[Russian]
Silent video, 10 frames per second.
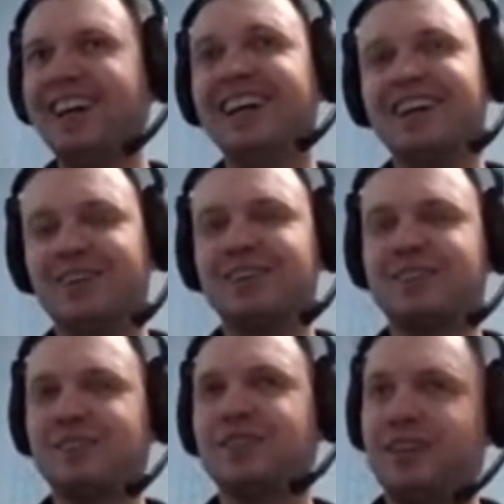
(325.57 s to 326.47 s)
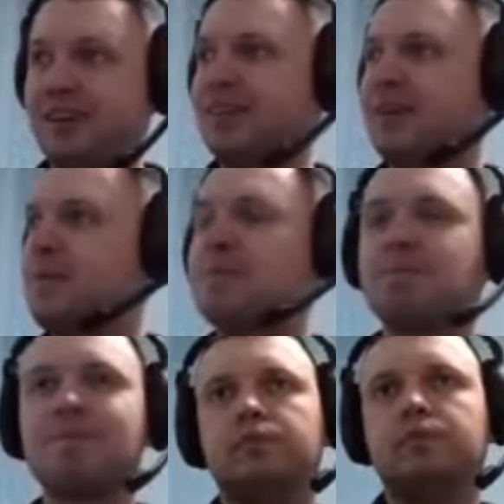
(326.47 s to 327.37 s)
Вот, вот, да, да.
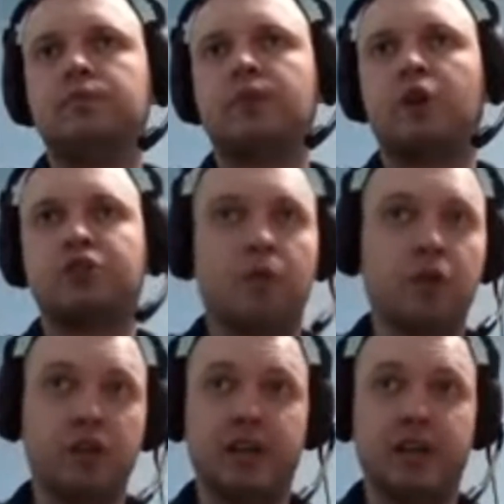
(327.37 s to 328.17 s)
Короче, вы поняли,